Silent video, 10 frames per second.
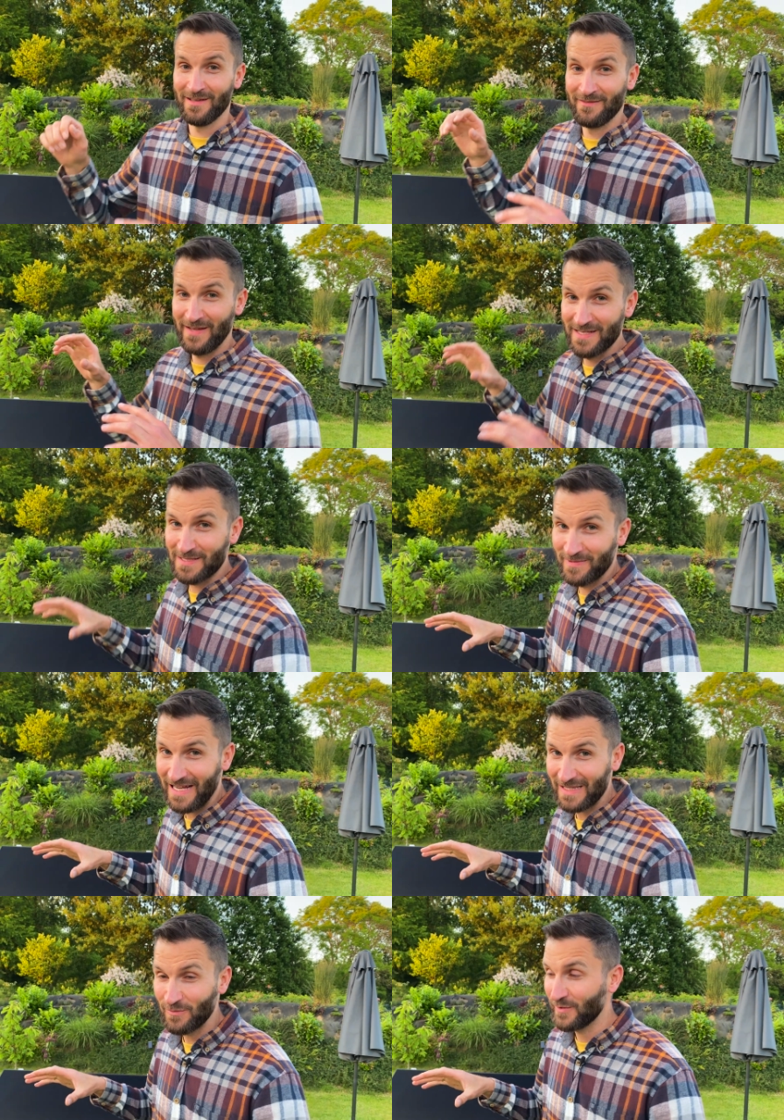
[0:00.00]
Wenn ihr es im
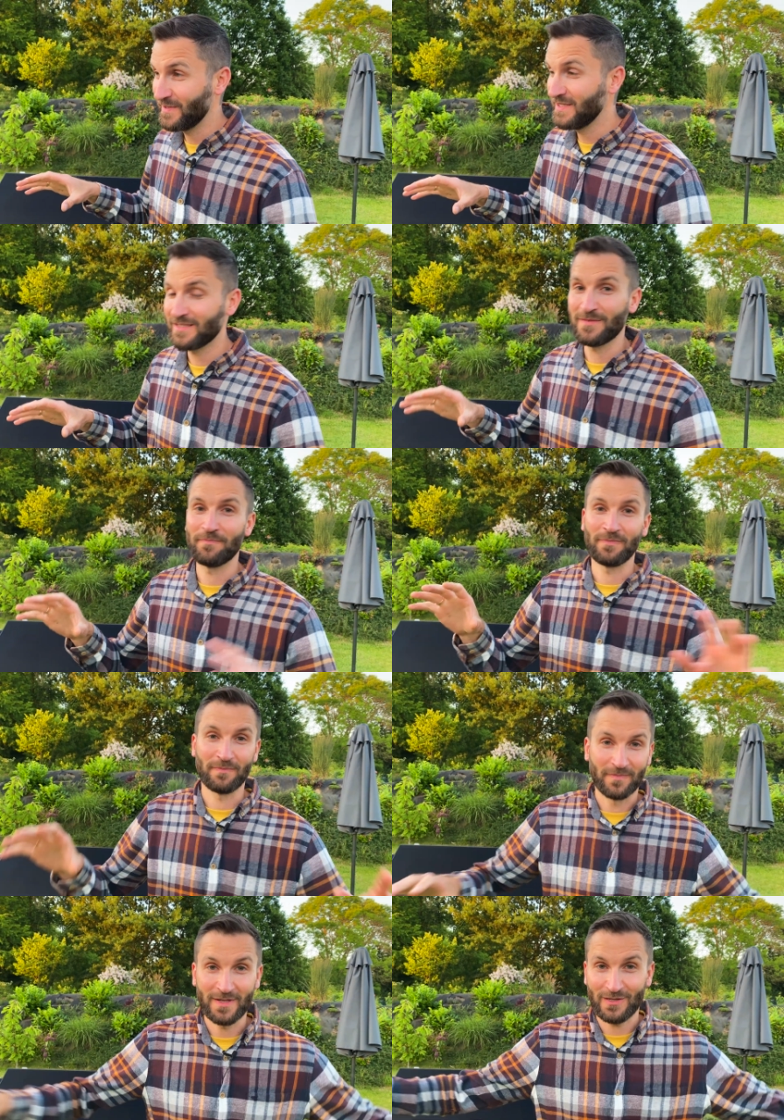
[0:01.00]
Garten montiert,
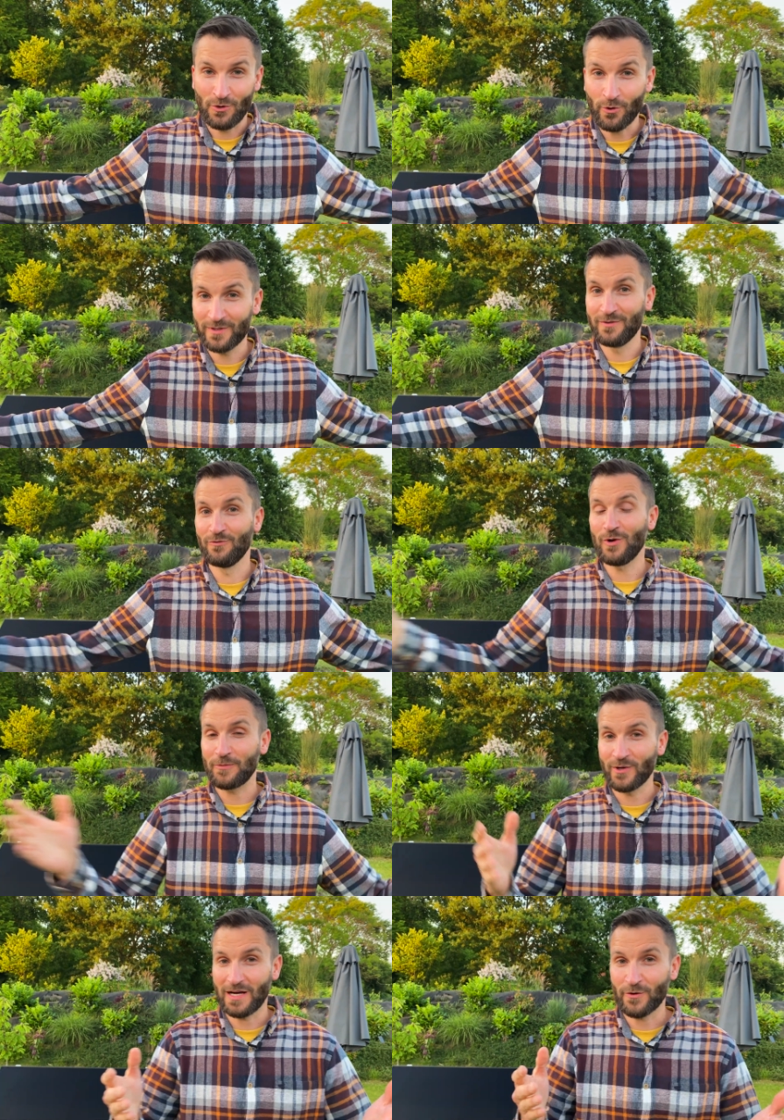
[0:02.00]
ne, guckt, wo
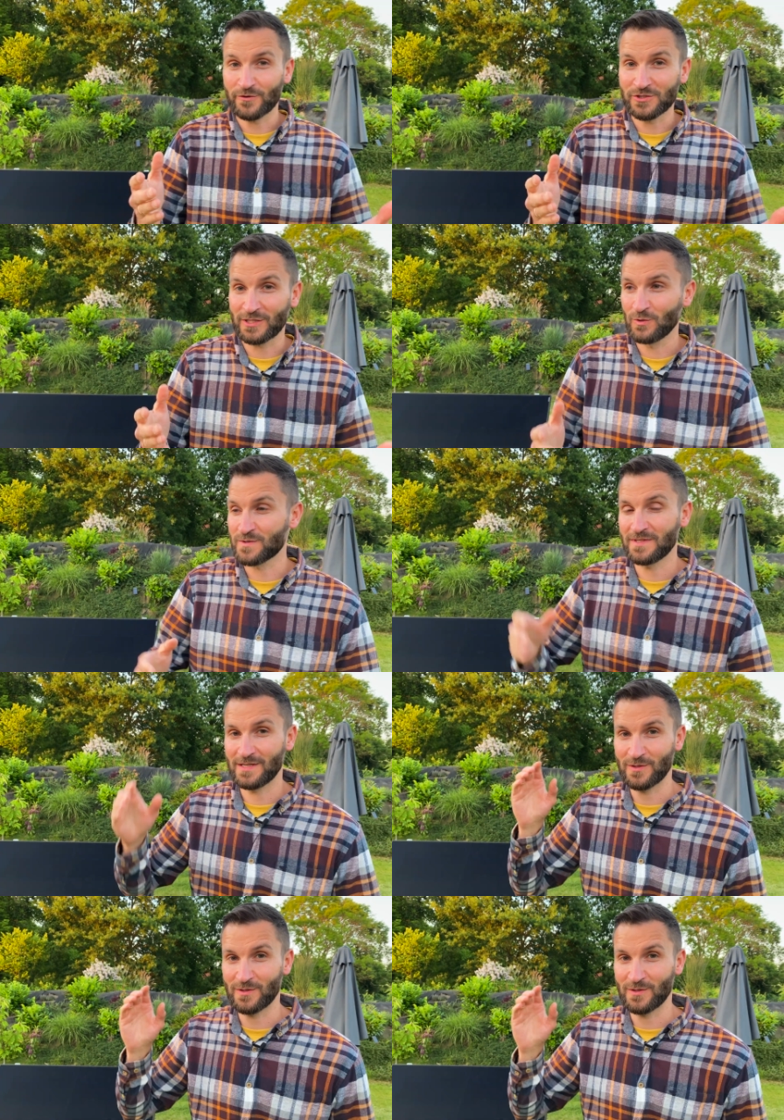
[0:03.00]
habt ihr eure Außensteckdosen.